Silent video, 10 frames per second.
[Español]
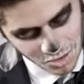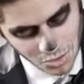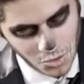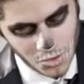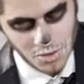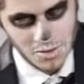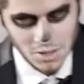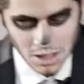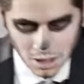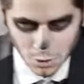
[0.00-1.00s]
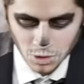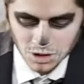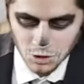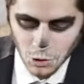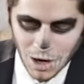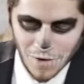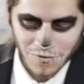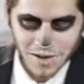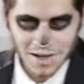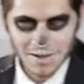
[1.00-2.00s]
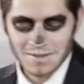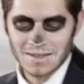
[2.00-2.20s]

o nuestro café